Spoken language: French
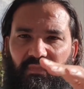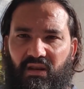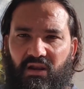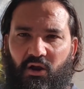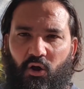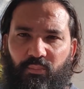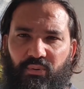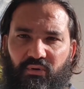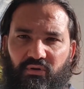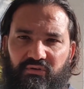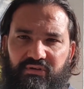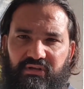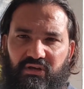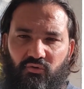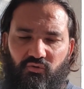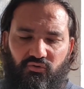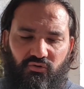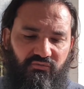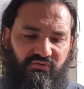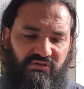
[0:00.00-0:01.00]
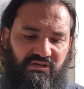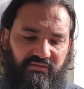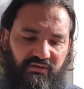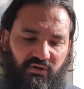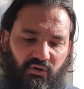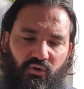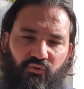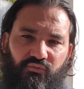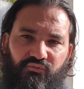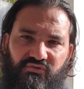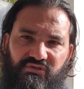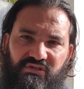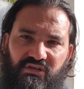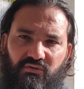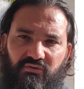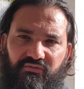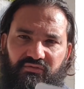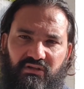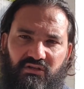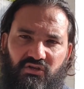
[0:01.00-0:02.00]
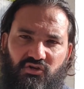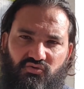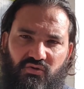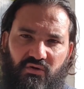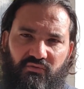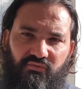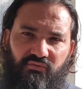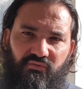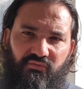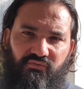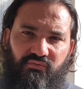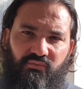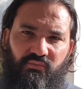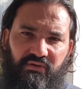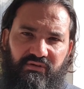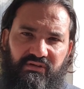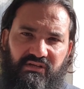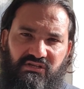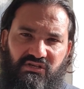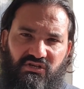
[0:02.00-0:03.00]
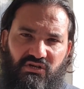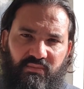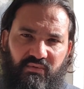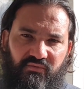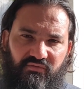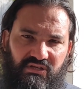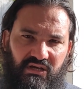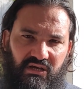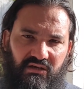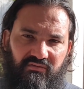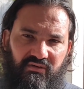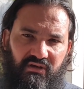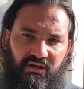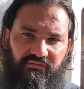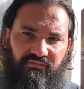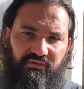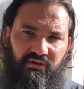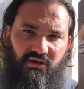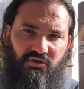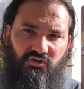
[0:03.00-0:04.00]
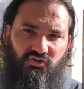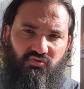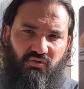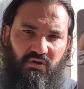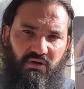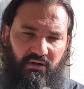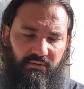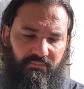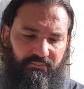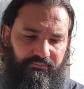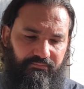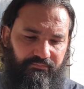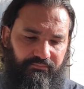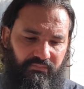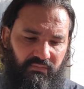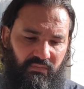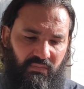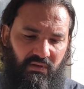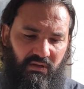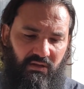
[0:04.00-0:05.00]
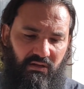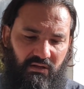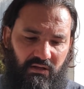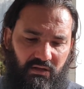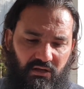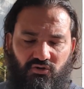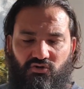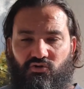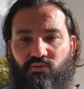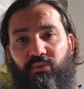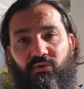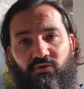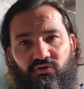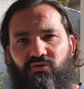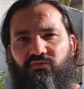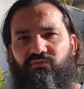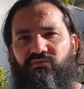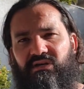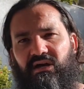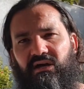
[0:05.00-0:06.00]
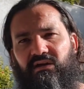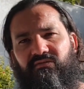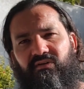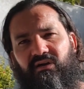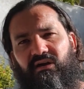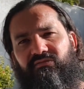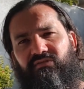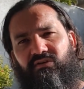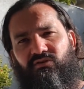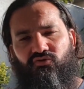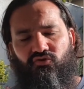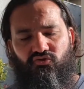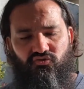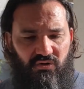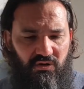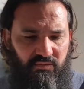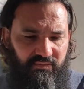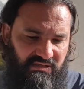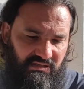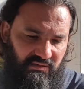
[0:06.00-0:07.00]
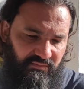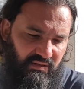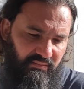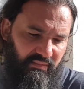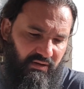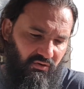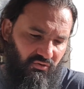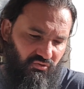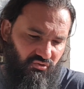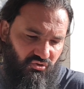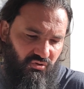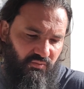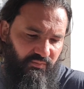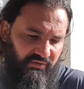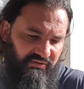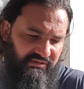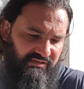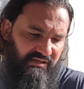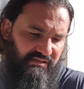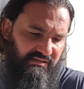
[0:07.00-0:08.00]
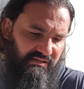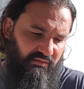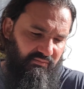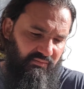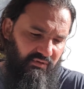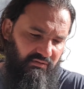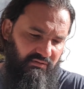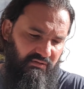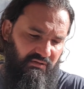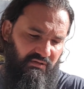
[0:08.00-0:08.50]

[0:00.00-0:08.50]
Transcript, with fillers: là où pendant très longtemps vous avez refusé de faire des choix, vous vous demandez si jamais vous arriverez à faire un choix là. Et je pense que vous arriverez à faire ce choix, mes amis Balance, je le pense sincèrement.